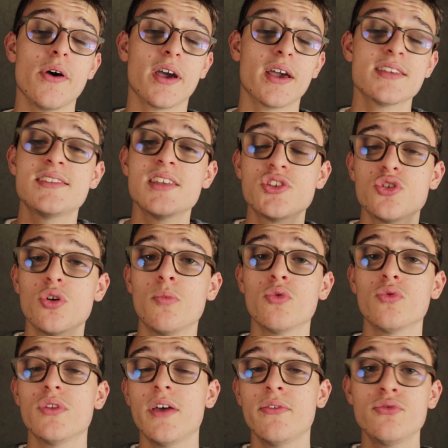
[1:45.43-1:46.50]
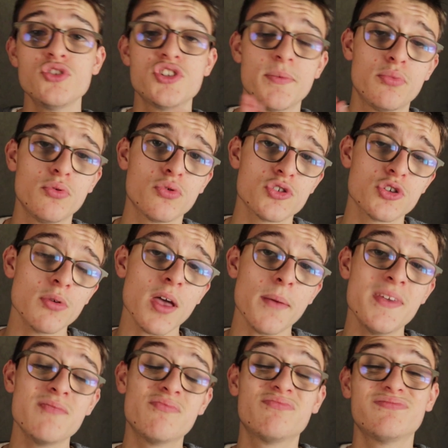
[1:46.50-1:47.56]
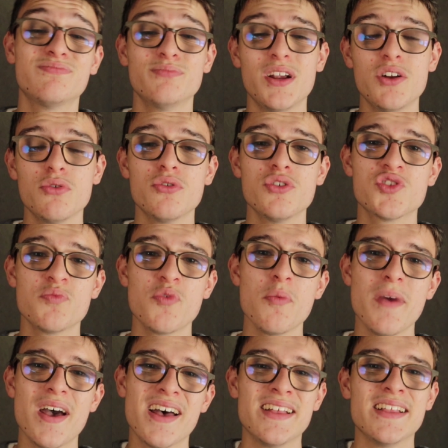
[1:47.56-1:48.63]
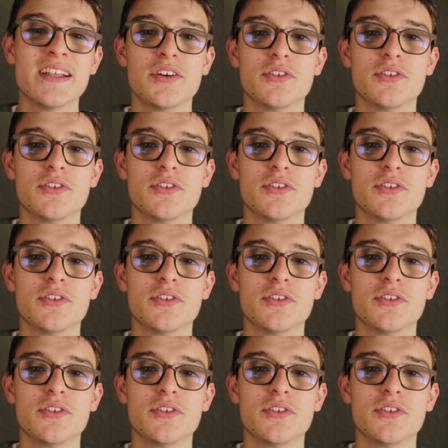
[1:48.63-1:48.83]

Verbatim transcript: rester sur mon affût que j'ai pu construire, mais malheureusement, bah,